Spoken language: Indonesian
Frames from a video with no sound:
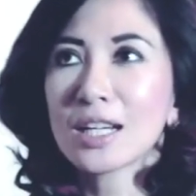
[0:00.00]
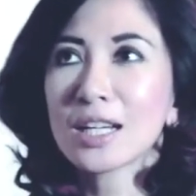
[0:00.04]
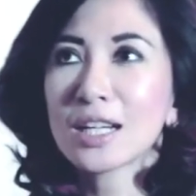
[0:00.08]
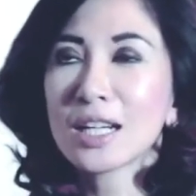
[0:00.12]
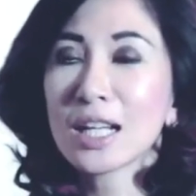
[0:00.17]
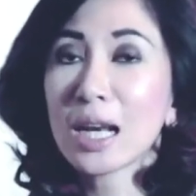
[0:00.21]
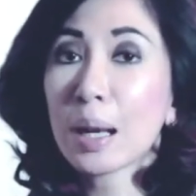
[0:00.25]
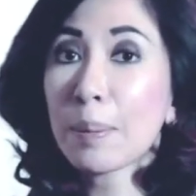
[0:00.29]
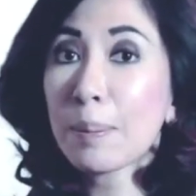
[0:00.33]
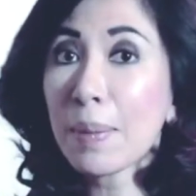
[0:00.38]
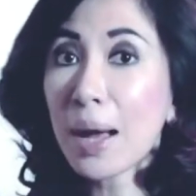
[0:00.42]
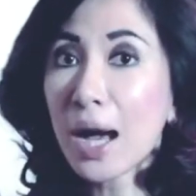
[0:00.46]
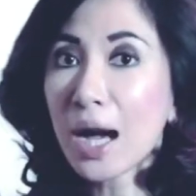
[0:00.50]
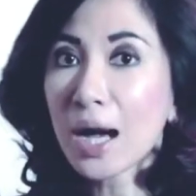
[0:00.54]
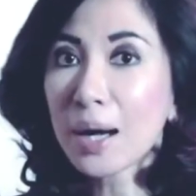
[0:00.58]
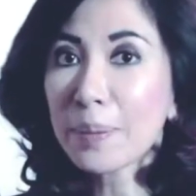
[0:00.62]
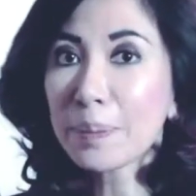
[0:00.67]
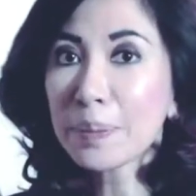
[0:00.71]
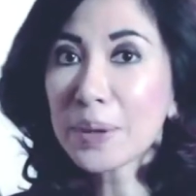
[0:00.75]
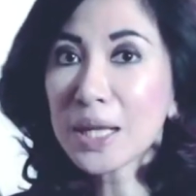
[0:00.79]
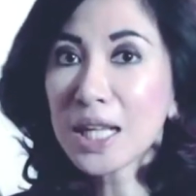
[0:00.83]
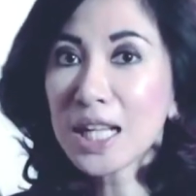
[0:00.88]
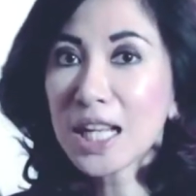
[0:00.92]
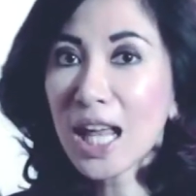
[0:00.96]
uh, lemak,
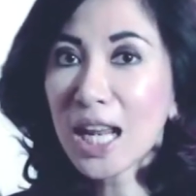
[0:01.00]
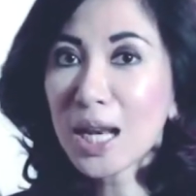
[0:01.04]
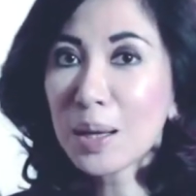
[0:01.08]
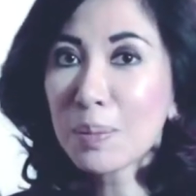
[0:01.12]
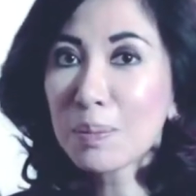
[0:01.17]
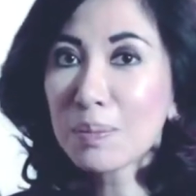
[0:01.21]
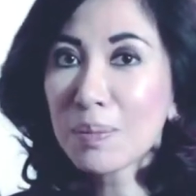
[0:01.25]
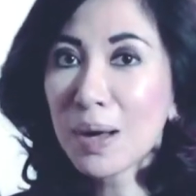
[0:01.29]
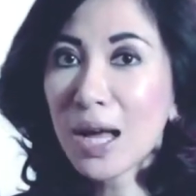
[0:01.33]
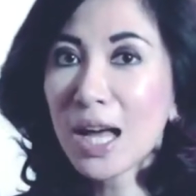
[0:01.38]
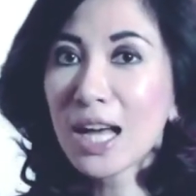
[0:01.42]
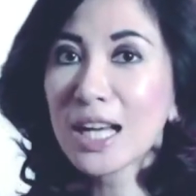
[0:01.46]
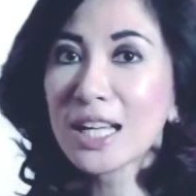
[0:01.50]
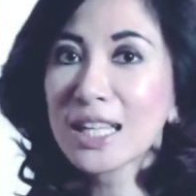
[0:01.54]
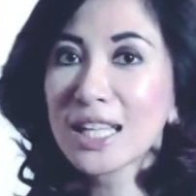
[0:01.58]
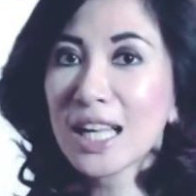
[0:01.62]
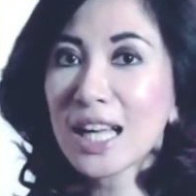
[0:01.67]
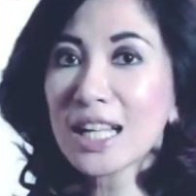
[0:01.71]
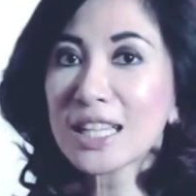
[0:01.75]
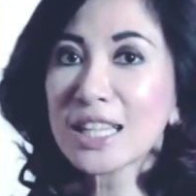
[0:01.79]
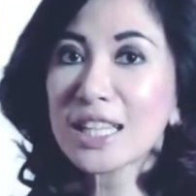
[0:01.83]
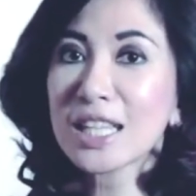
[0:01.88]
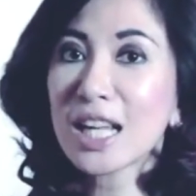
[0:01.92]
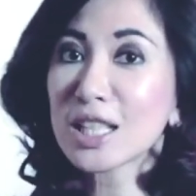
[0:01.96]
pilihlah lemak
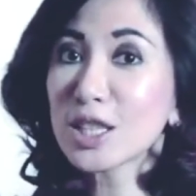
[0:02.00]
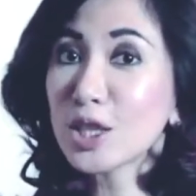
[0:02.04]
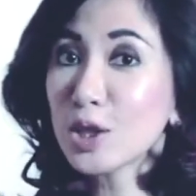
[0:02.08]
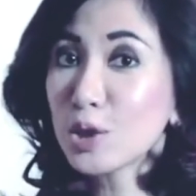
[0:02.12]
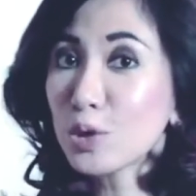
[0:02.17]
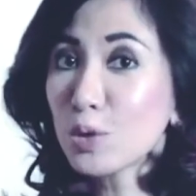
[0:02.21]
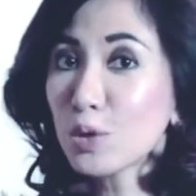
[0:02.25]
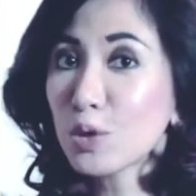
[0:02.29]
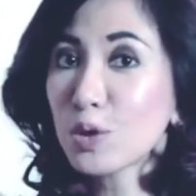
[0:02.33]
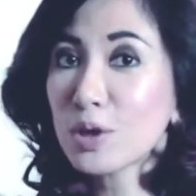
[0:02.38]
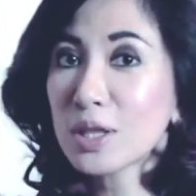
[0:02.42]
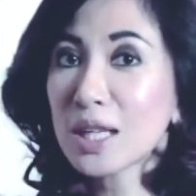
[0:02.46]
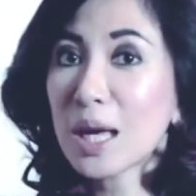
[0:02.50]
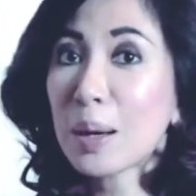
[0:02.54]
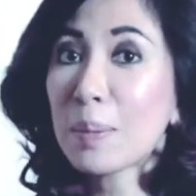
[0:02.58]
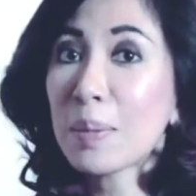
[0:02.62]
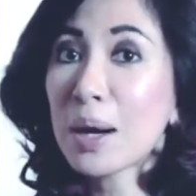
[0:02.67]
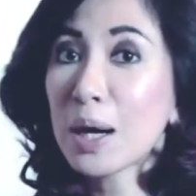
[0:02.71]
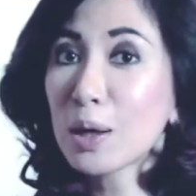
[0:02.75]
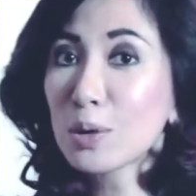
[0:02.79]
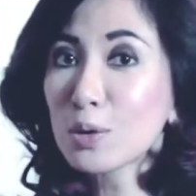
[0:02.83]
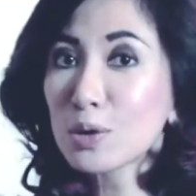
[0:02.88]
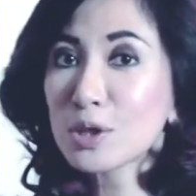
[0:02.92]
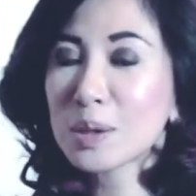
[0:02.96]
yang tidak jenuh, yang
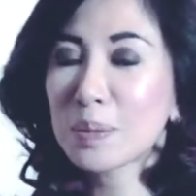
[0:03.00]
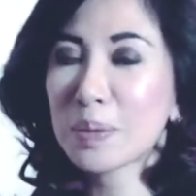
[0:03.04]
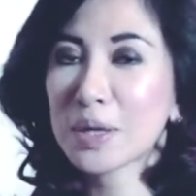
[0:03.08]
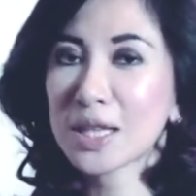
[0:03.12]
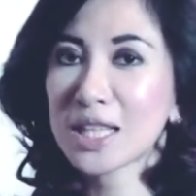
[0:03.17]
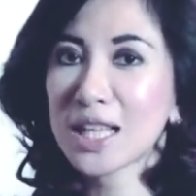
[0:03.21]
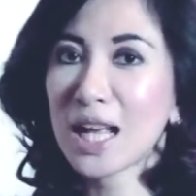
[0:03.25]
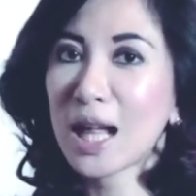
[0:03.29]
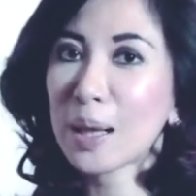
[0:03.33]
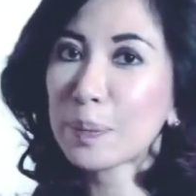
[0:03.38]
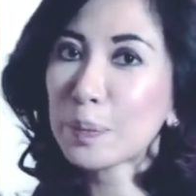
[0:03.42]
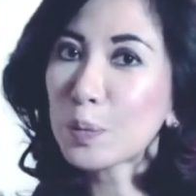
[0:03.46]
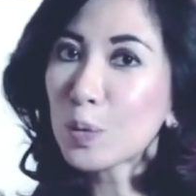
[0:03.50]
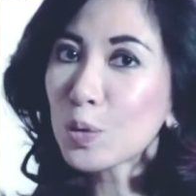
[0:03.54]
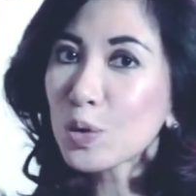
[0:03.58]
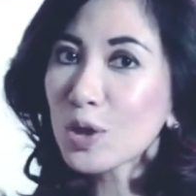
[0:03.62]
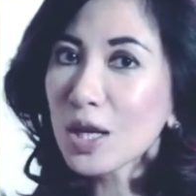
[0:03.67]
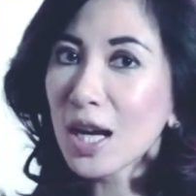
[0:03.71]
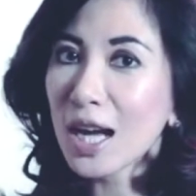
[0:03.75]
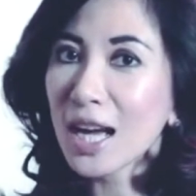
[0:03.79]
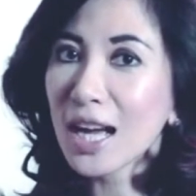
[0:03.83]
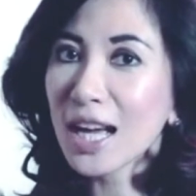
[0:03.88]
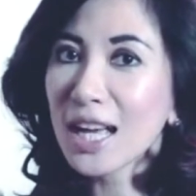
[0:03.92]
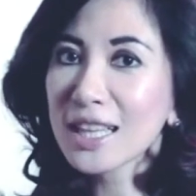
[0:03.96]
bagus seperti
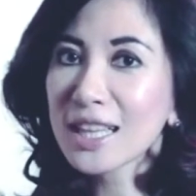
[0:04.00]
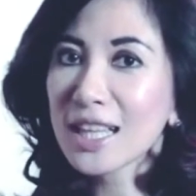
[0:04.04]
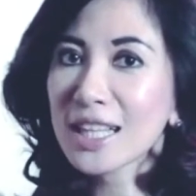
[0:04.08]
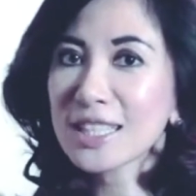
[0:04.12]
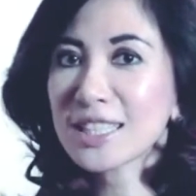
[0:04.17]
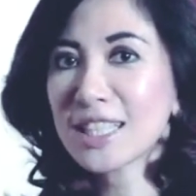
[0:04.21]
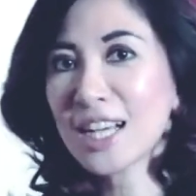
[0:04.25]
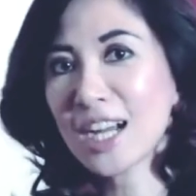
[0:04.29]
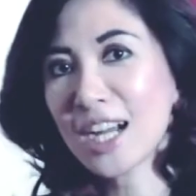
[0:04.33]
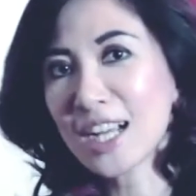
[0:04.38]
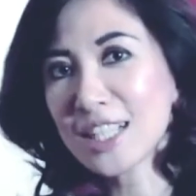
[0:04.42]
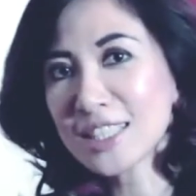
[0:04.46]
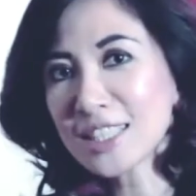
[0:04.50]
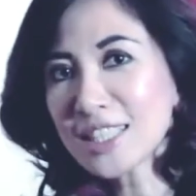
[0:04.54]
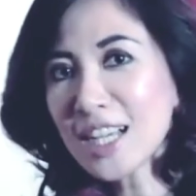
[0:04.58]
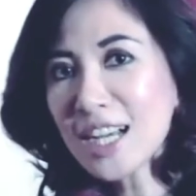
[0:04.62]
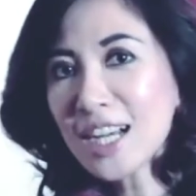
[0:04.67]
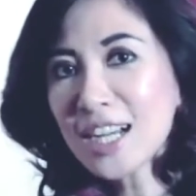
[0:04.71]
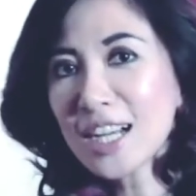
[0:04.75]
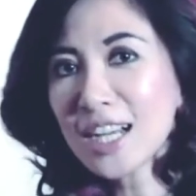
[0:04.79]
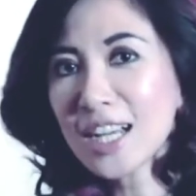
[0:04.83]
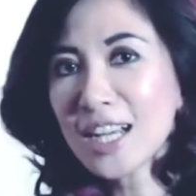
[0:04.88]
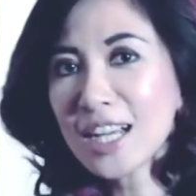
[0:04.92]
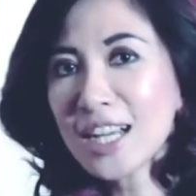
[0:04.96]
apukat,
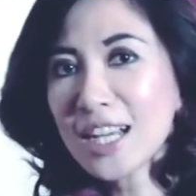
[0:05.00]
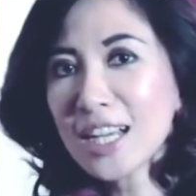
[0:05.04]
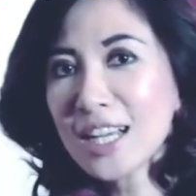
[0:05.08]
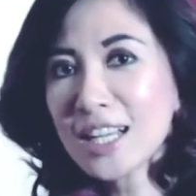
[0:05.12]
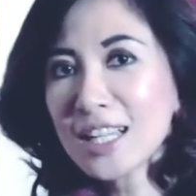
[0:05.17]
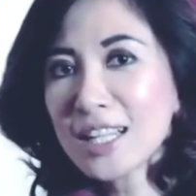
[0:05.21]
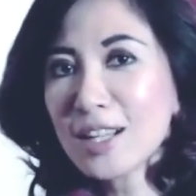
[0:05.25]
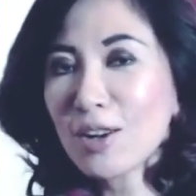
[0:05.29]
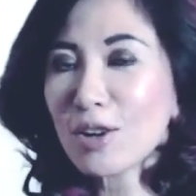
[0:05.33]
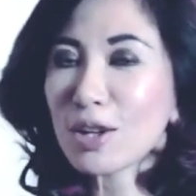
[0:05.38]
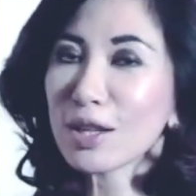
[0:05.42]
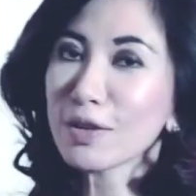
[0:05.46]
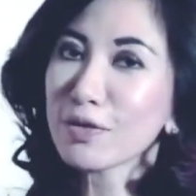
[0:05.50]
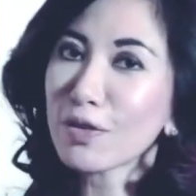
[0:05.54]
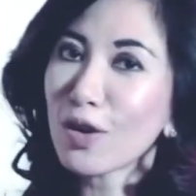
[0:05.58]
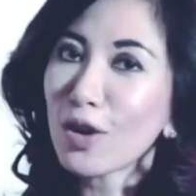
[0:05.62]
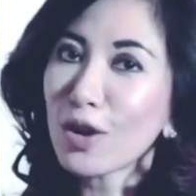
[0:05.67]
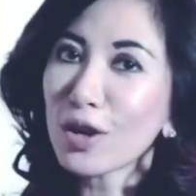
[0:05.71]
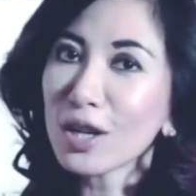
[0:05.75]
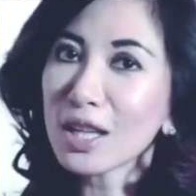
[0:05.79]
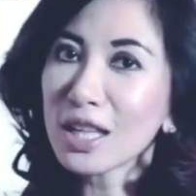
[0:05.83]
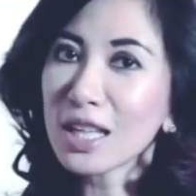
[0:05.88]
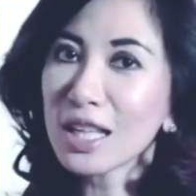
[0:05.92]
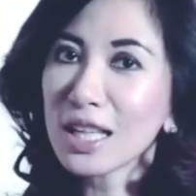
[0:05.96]
kacang-kacangan, olive
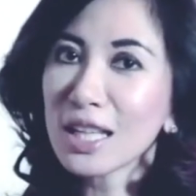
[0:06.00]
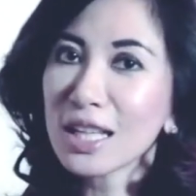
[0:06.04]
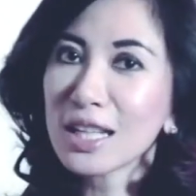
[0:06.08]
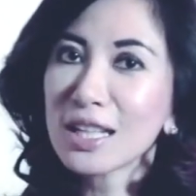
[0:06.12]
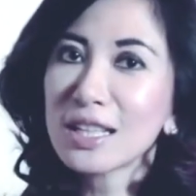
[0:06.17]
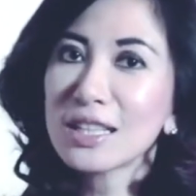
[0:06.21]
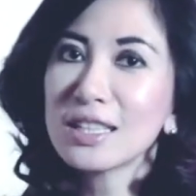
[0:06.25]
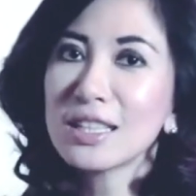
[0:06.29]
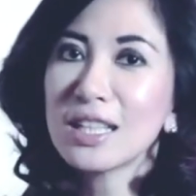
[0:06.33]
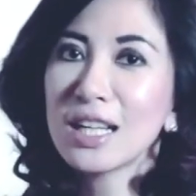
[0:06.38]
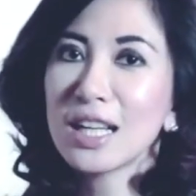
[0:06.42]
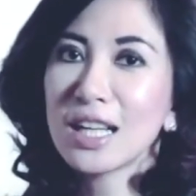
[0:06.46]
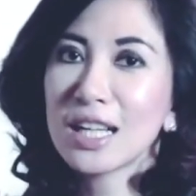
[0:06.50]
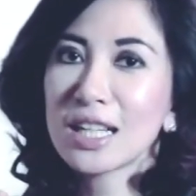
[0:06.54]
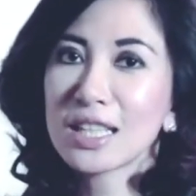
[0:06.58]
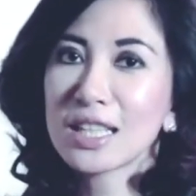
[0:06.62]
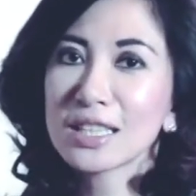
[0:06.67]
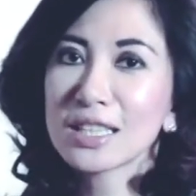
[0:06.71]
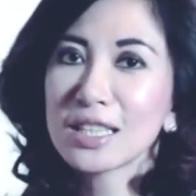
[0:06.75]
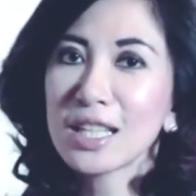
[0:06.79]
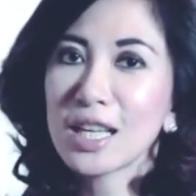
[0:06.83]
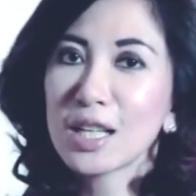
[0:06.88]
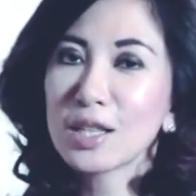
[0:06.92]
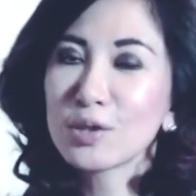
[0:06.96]
oil,
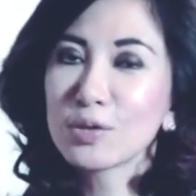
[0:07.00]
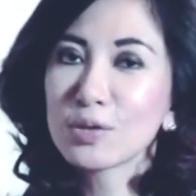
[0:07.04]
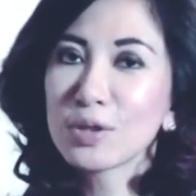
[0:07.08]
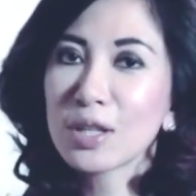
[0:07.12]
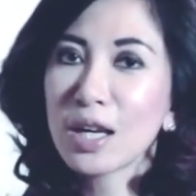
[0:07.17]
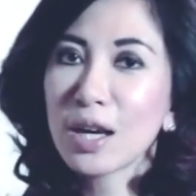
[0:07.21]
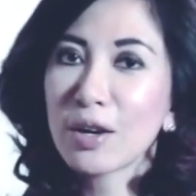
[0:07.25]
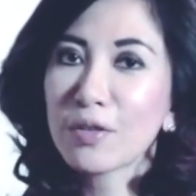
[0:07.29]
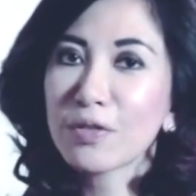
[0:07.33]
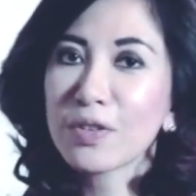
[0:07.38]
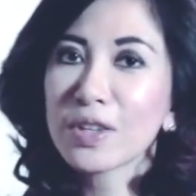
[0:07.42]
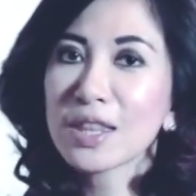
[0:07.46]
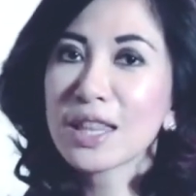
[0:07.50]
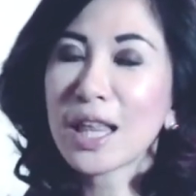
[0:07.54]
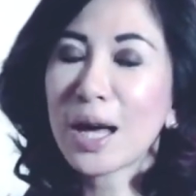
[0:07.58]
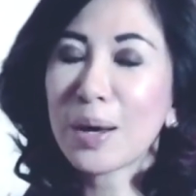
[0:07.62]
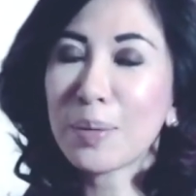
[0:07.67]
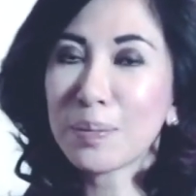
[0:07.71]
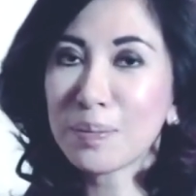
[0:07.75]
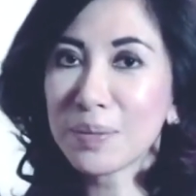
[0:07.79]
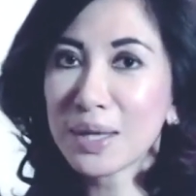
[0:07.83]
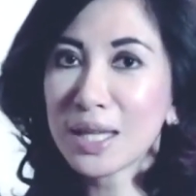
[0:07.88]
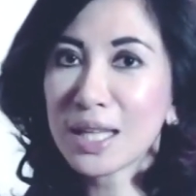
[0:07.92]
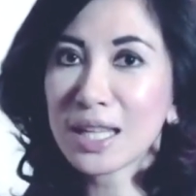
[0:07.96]
dan juga
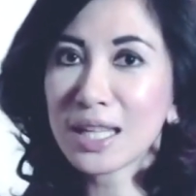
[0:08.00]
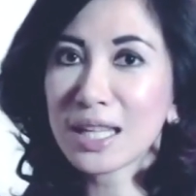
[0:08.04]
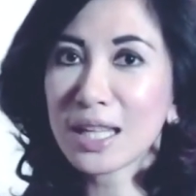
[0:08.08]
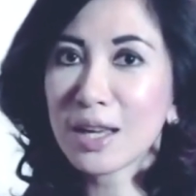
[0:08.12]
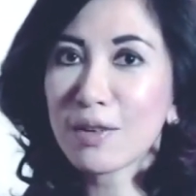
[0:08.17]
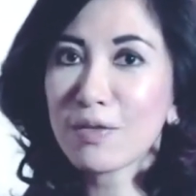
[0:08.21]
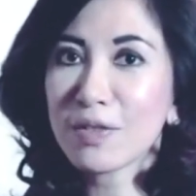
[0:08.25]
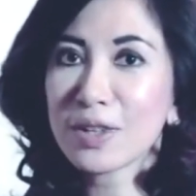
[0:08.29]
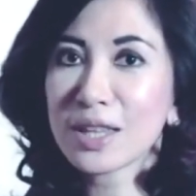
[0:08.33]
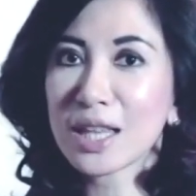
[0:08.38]
vitamin ya.